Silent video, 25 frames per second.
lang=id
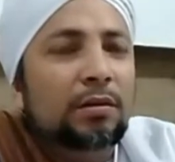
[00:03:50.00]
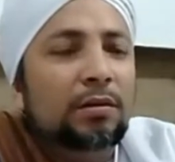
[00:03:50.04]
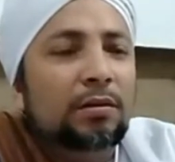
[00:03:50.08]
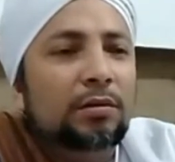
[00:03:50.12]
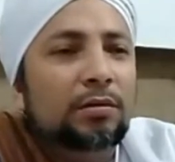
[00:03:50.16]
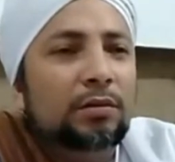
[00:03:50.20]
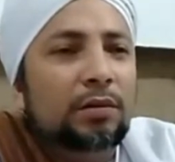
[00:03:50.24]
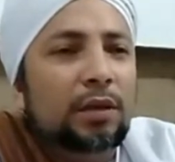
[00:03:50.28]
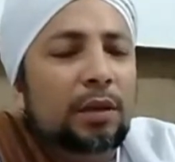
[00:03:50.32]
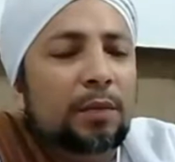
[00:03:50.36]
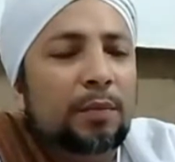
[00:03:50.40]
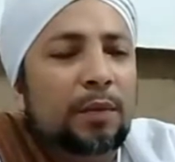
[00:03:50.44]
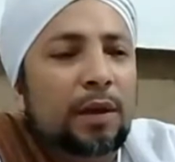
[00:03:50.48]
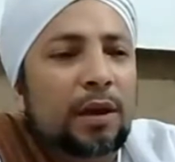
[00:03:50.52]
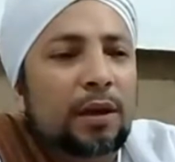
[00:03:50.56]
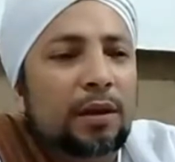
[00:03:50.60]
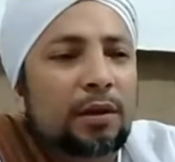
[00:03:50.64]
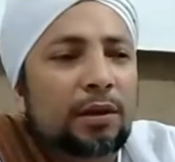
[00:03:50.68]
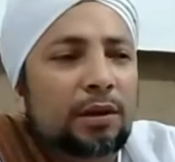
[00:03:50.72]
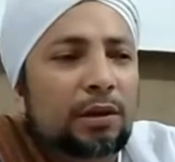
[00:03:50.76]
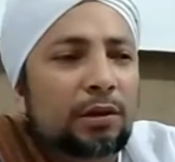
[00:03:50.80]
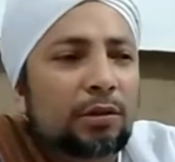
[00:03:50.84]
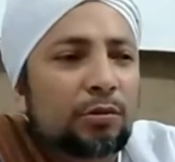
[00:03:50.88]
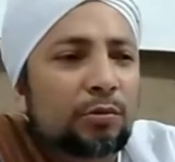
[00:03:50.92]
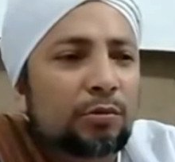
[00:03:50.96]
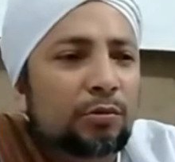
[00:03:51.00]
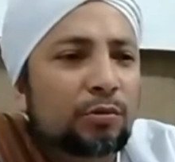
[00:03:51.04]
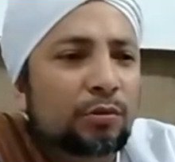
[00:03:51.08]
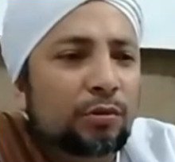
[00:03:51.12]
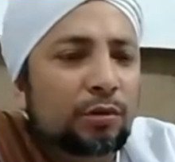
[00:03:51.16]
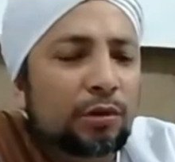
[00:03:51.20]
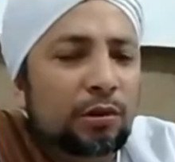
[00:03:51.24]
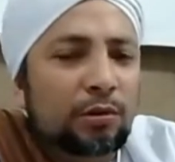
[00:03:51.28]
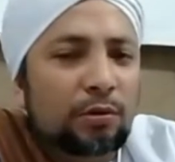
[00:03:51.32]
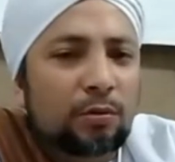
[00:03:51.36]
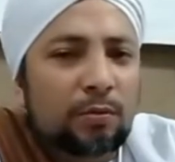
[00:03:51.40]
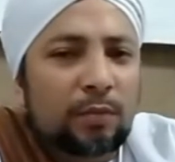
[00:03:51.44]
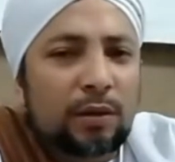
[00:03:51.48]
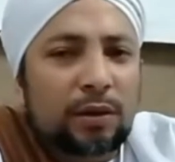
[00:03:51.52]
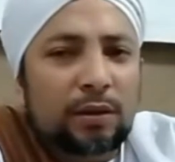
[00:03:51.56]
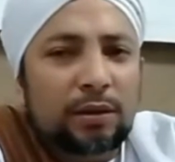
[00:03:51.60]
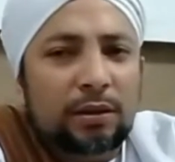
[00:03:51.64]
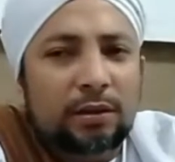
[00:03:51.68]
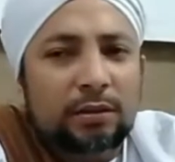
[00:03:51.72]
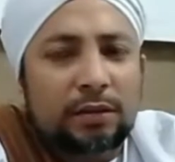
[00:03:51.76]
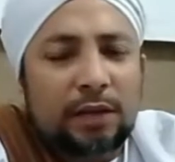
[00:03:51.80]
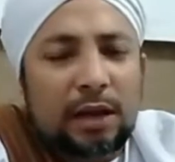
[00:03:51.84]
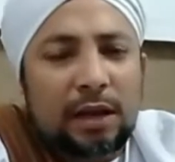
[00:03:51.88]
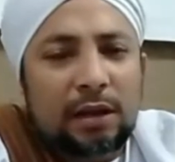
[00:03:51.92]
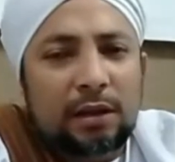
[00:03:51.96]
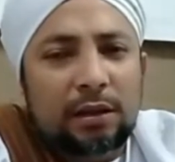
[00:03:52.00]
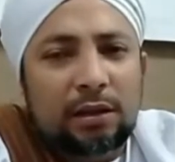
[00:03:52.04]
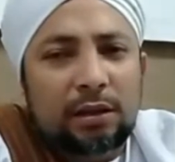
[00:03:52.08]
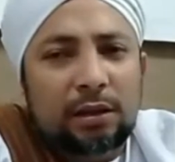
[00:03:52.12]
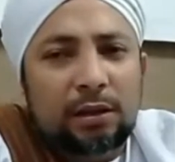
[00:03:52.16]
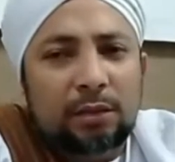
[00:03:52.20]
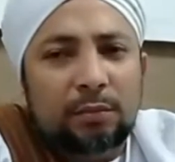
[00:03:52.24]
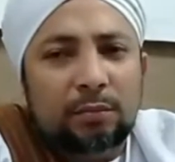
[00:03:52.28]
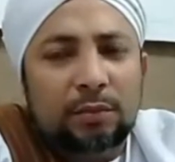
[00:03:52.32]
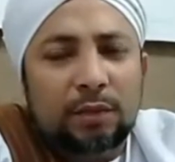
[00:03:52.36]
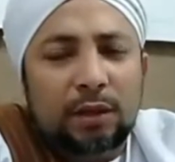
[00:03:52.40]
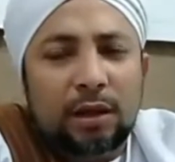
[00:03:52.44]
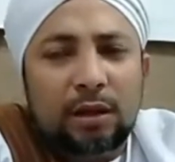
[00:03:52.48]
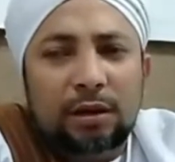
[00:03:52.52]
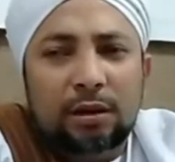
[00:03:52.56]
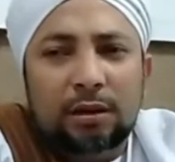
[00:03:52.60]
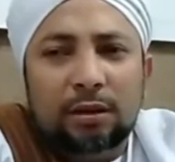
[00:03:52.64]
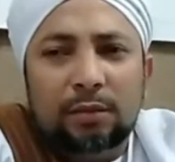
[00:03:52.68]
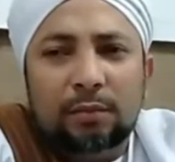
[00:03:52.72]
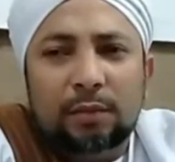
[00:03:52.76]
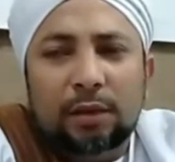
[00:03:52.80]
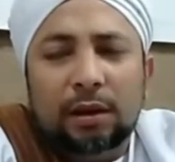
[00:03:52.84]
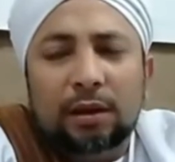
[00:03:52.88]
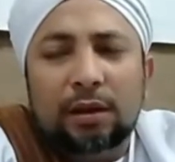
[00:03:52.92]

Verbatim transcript: Tiap hari duduk di rumahnya taklim, taklim.